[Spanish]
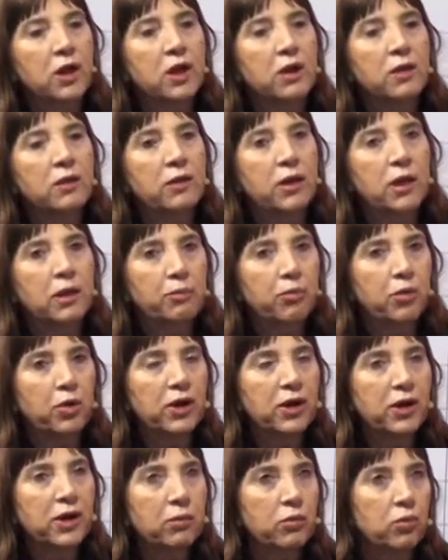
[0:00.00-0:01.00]

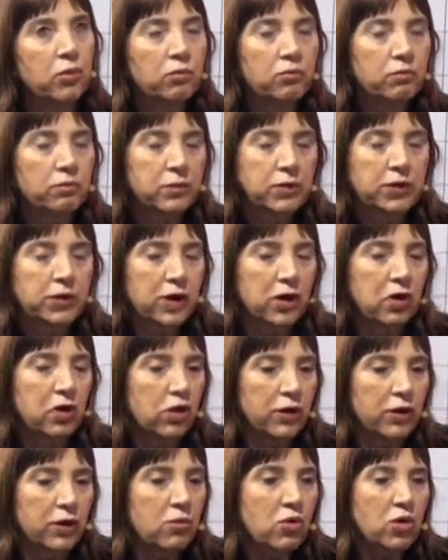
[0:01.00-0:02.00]
después que
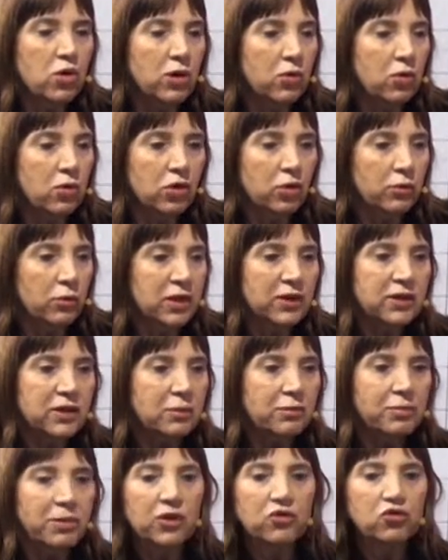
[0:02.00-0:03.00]
recordemos que cuando Mestre
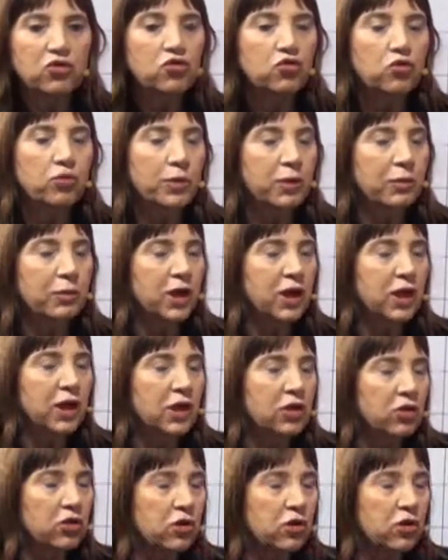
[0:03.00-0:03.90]
empezó su primera gestión en